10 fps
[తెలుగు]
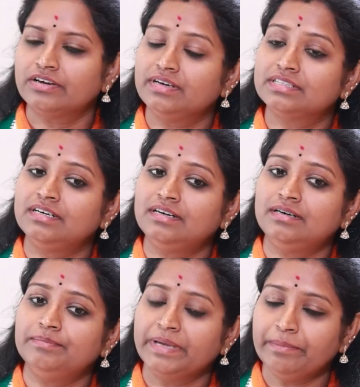తర్వాత
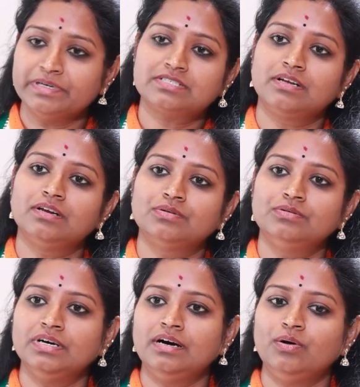పేపర్స్లలో
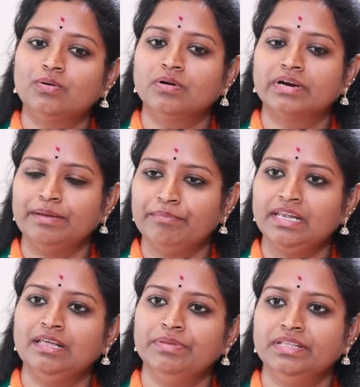కూడా ఒక్కొక్క
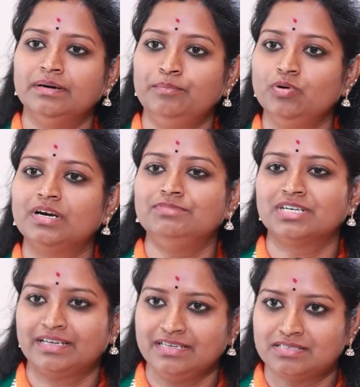ఎమ్మెల్యే మీద భూ
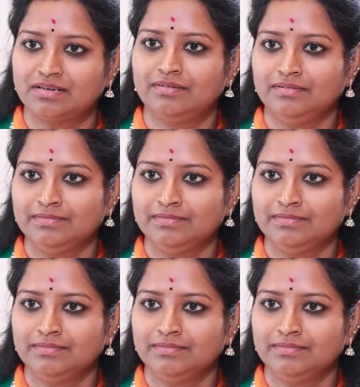కబ్జా కేసులు